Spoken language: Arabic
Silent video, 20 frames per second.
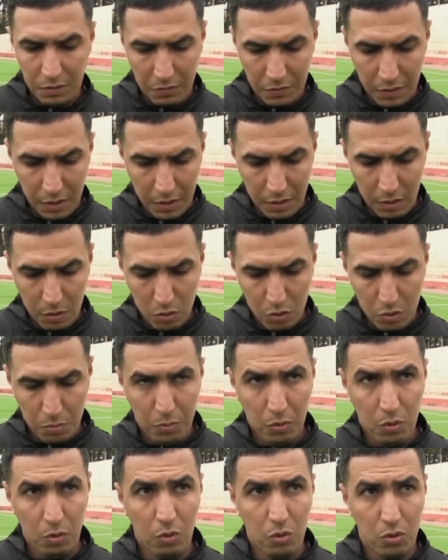هذا
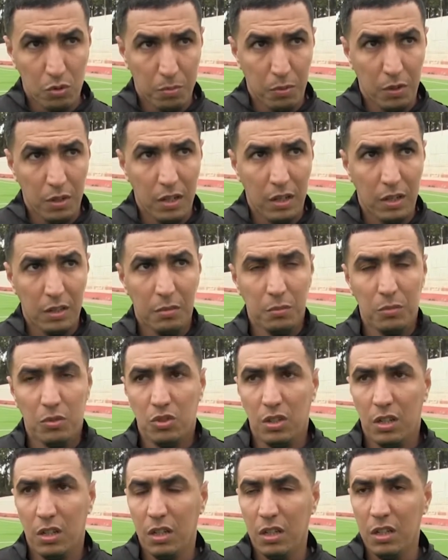الاسبوع الاسبوع القادم ان
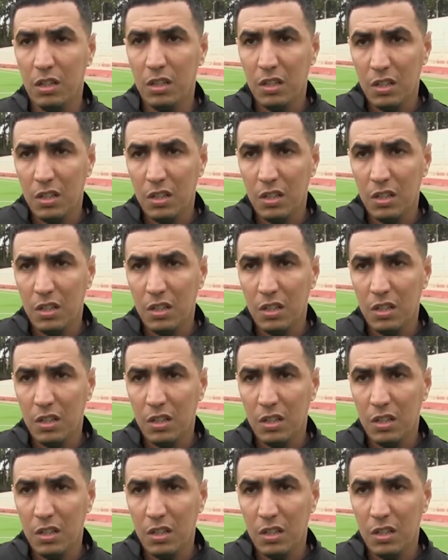شاء الله